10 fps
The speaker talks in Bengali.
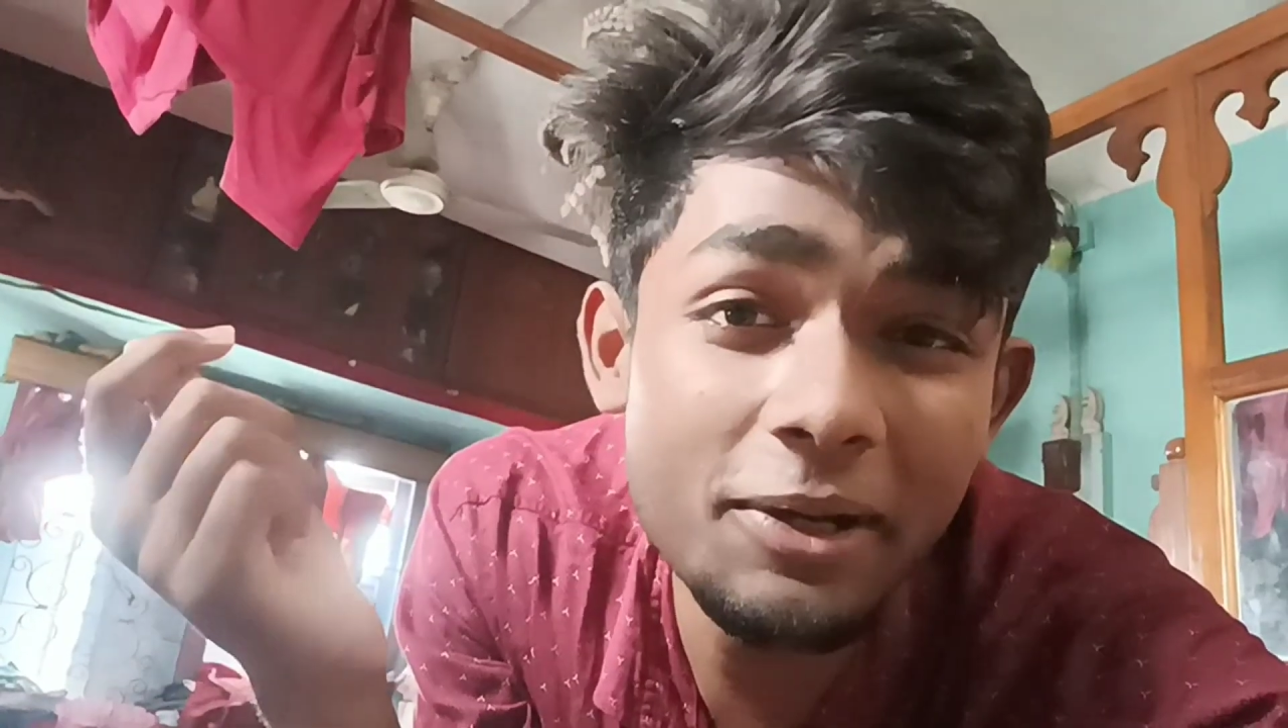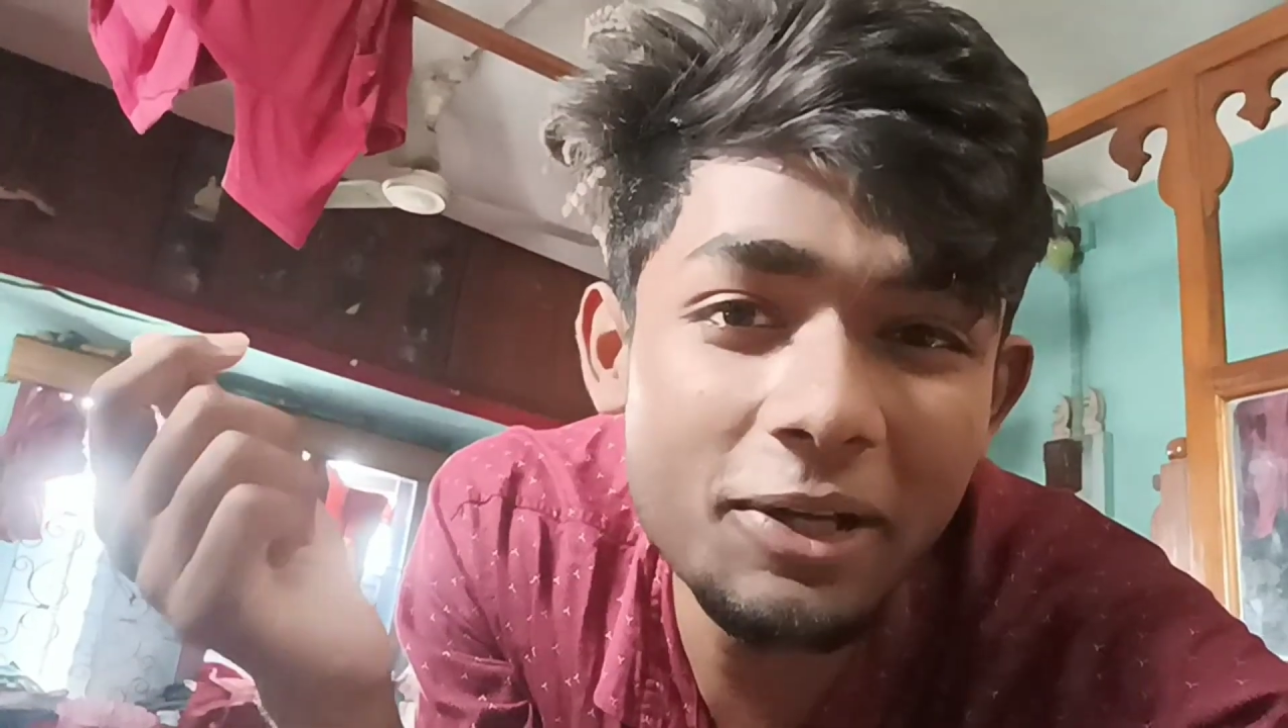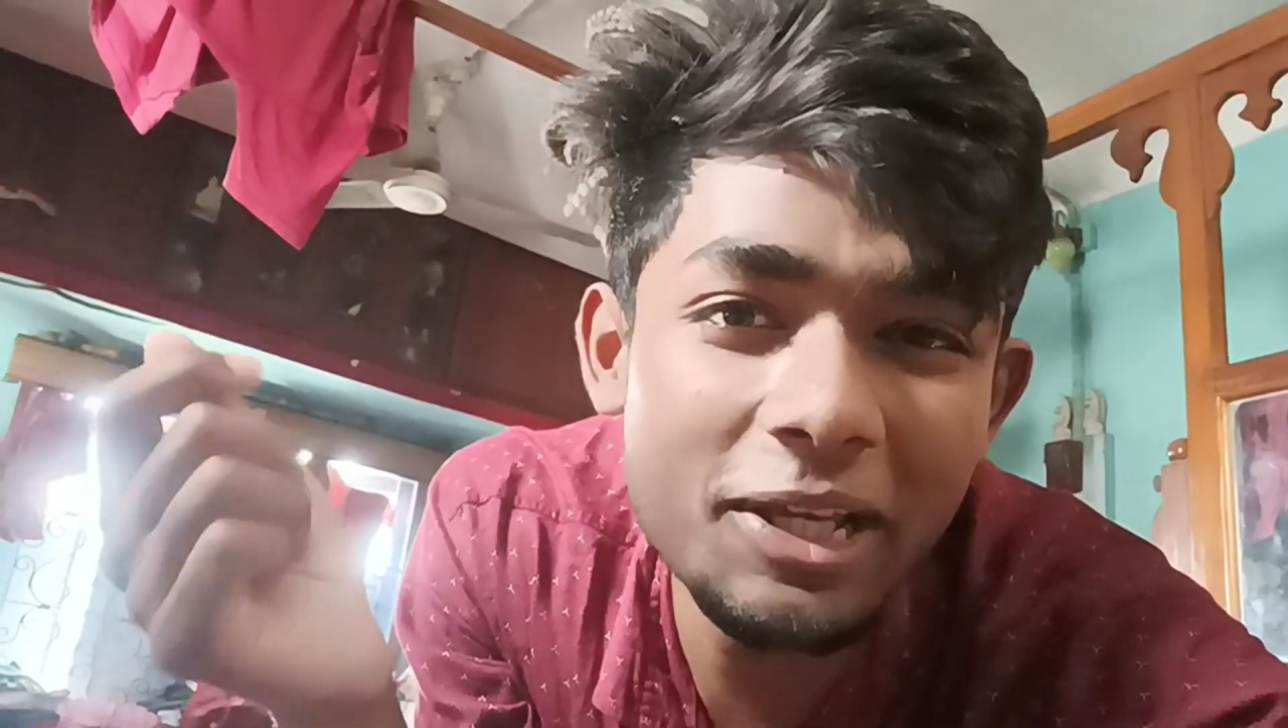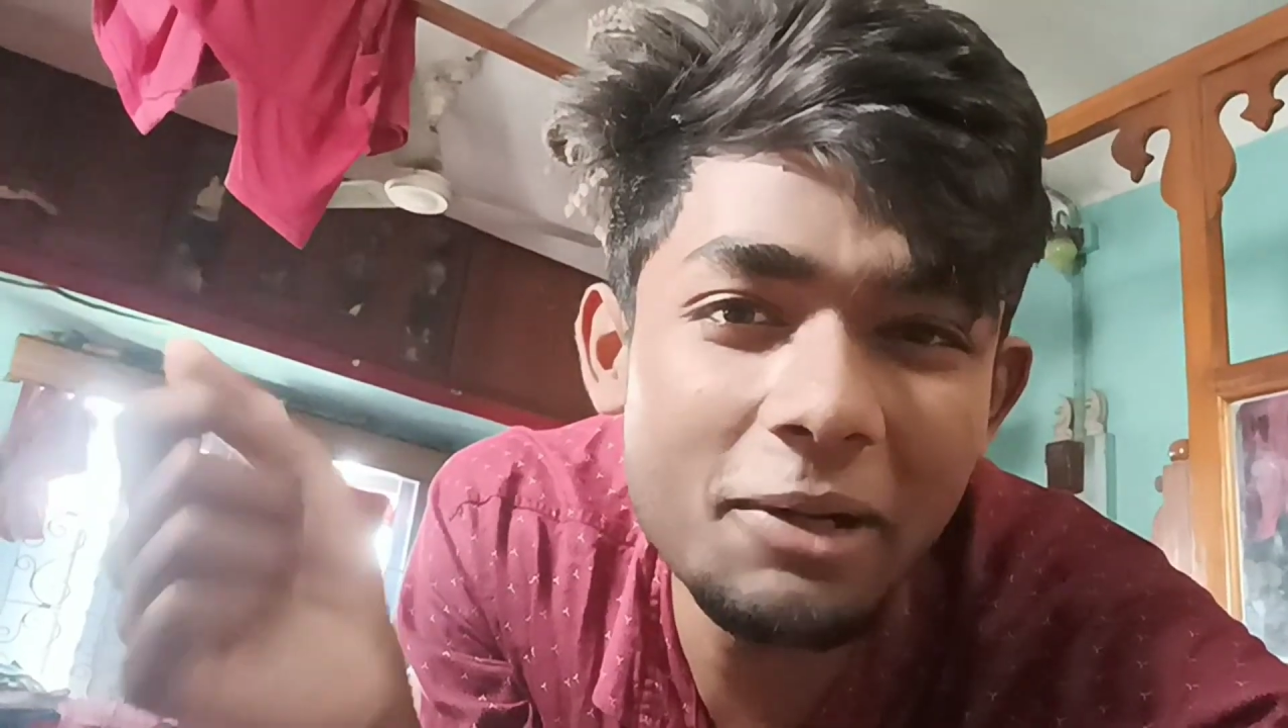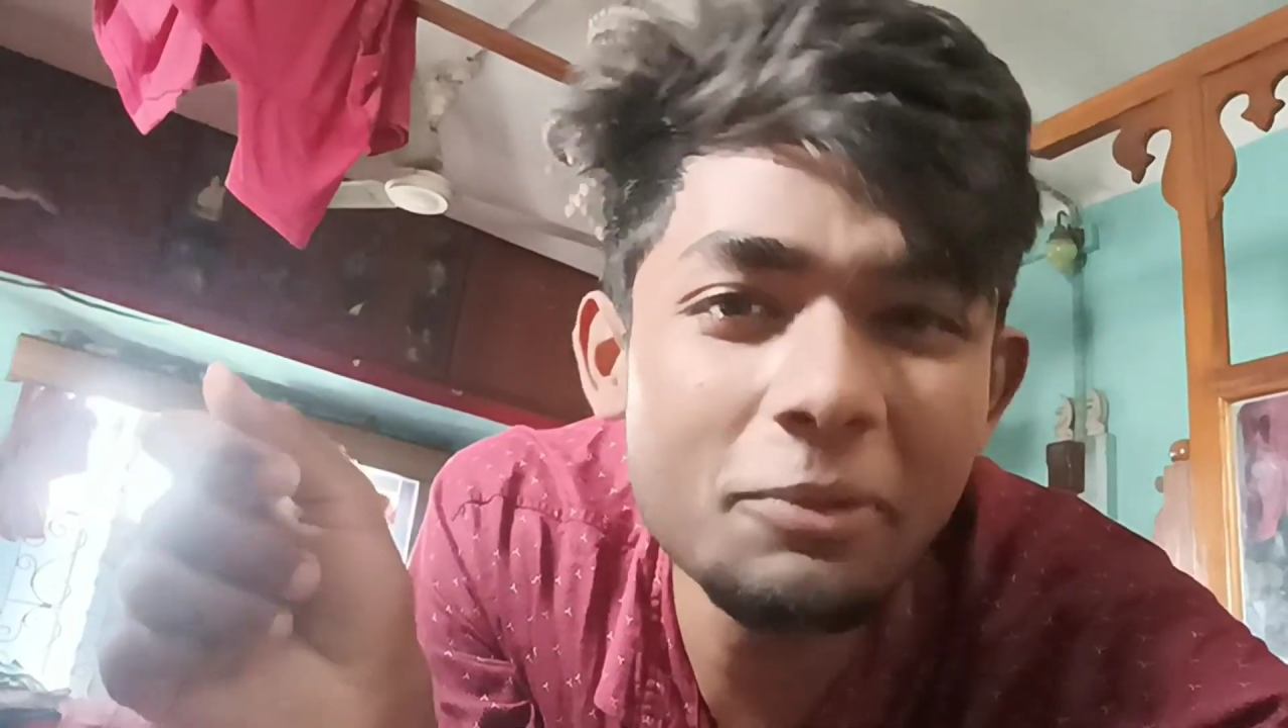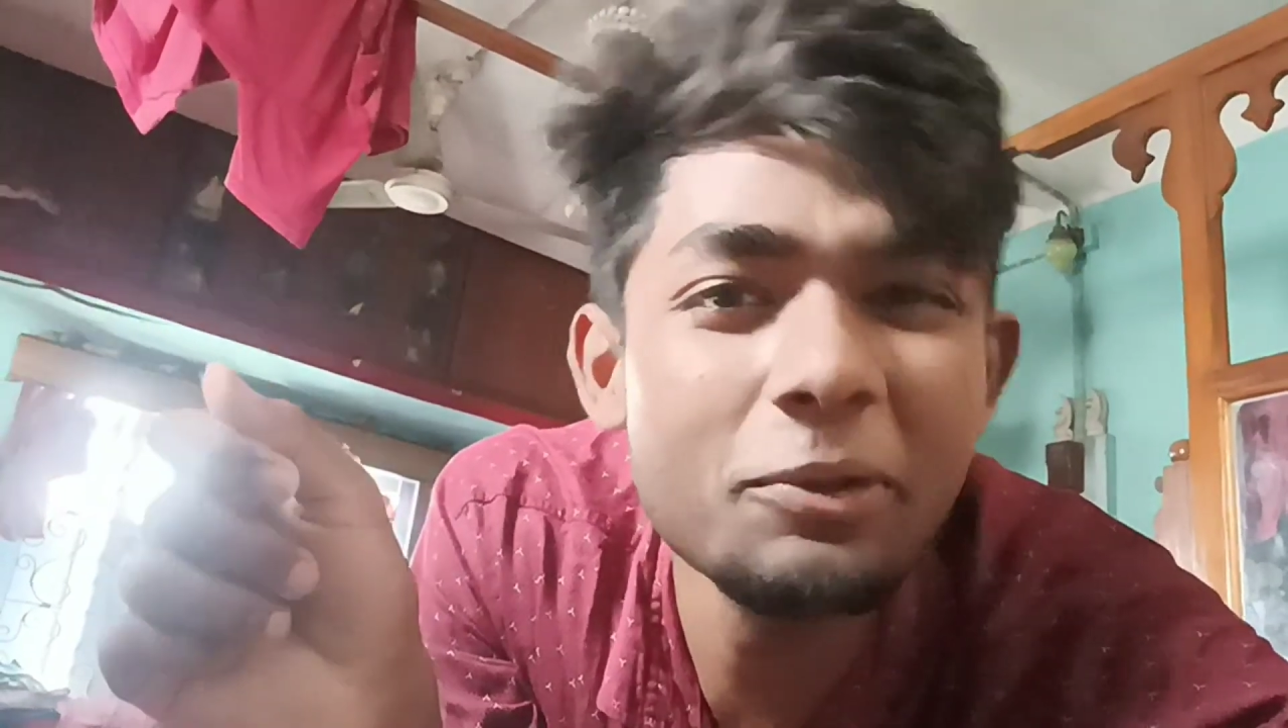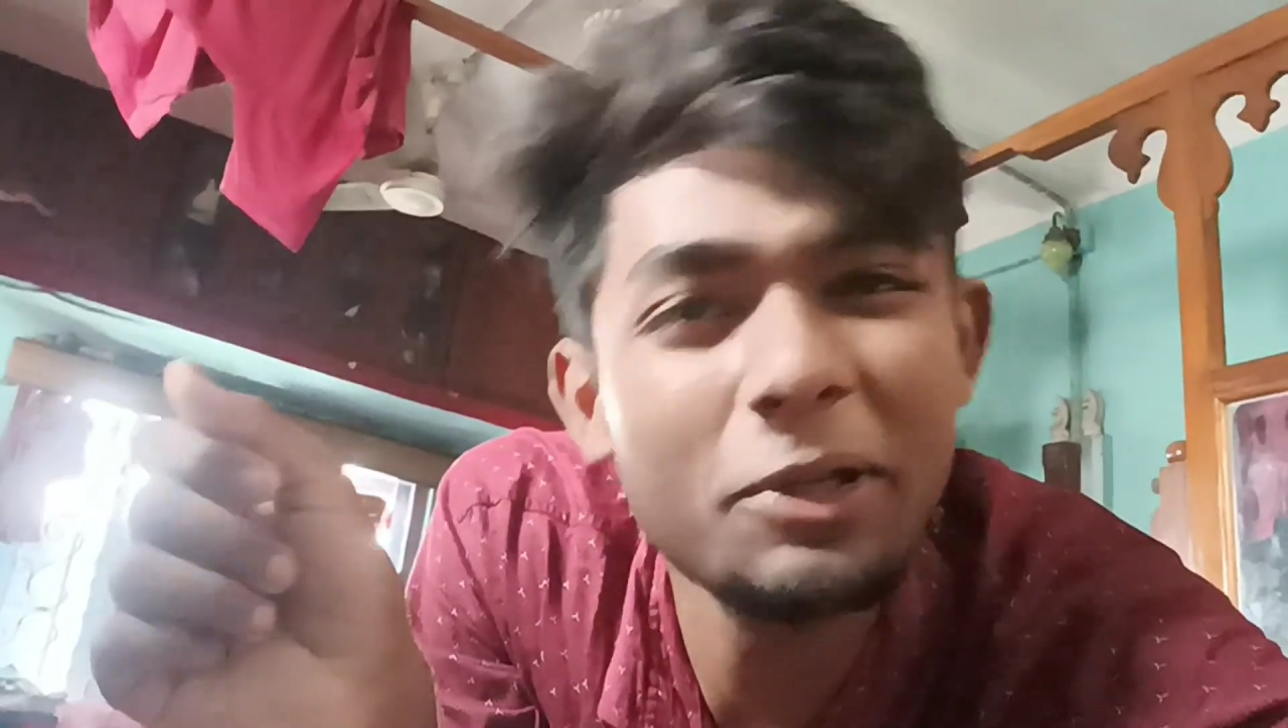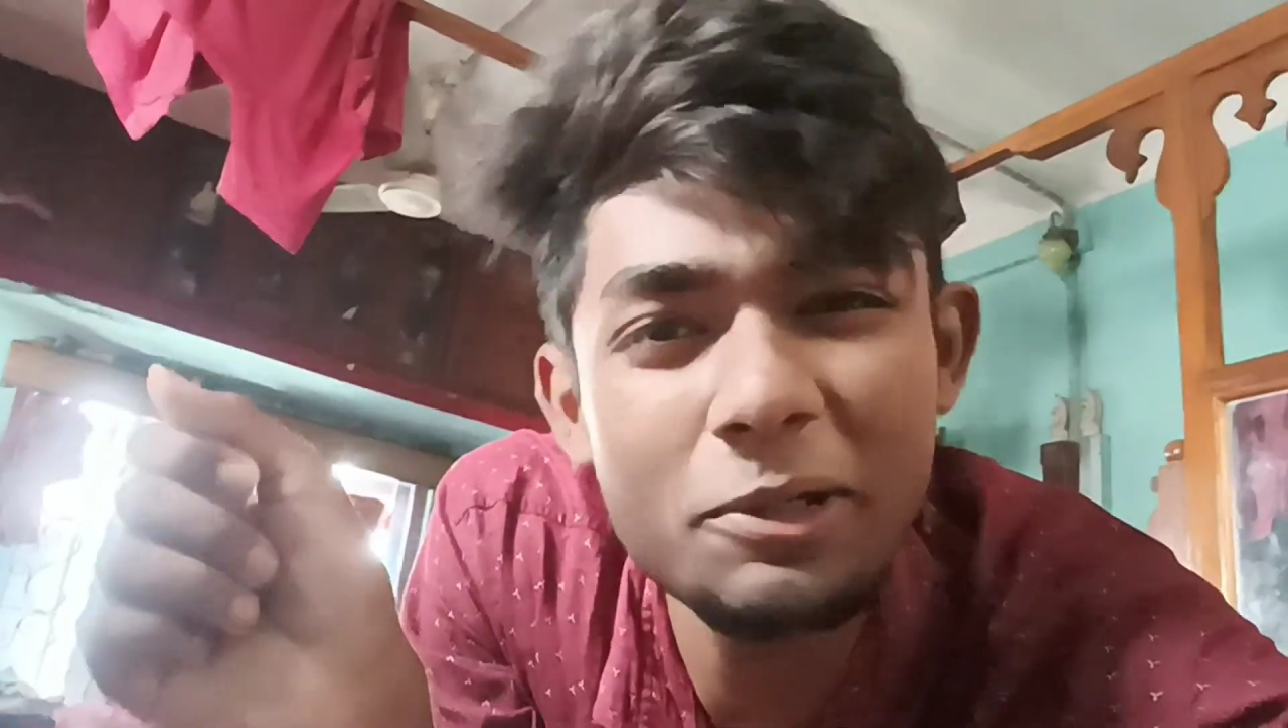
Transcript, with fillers: Bengali গাবরু